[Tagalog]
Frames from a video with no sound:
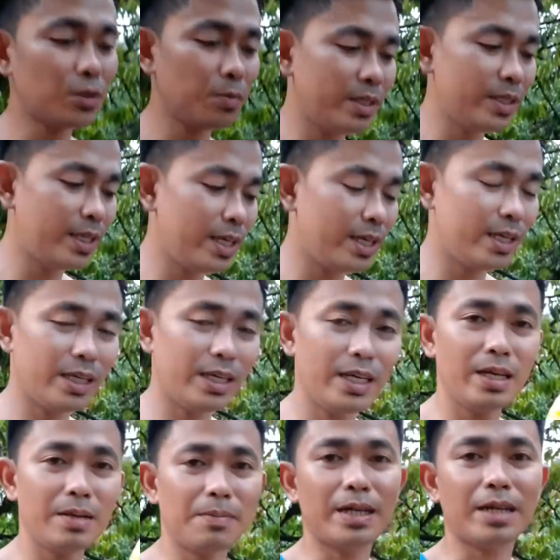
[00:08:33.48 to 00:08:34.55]
to binili
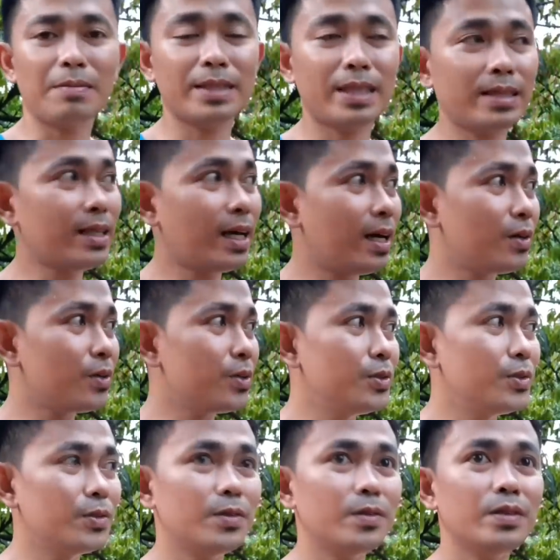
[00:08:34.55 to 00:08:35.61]
para matandaan ko
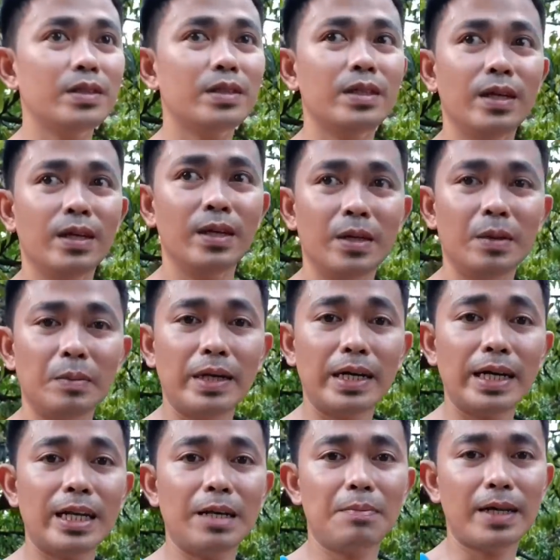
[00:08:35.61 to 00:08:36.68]
yung mga
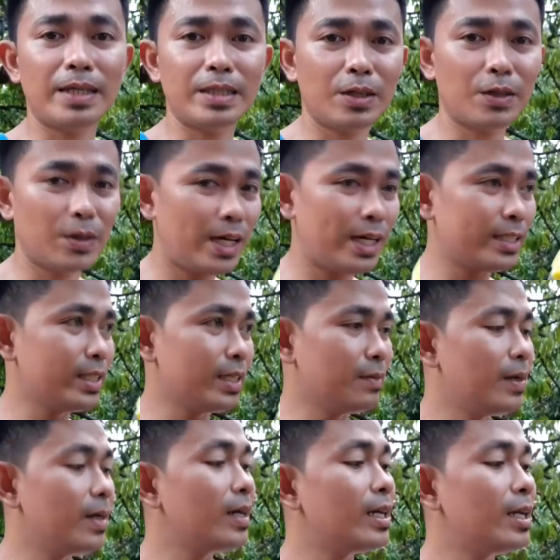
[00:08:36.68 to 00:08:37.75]
kalapati ko. Lahat ng
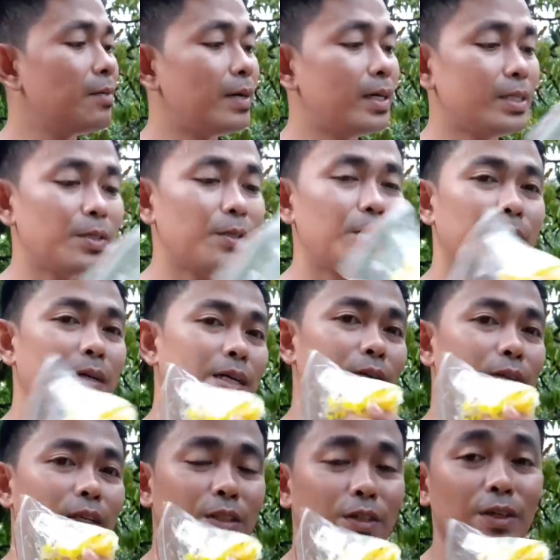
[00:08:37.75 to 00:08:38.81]
mga kalapati ko
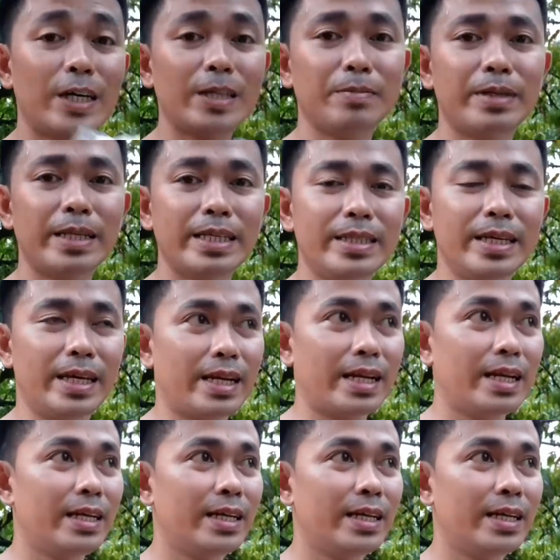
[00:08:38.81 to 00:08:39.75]
meron nito kahit breeder.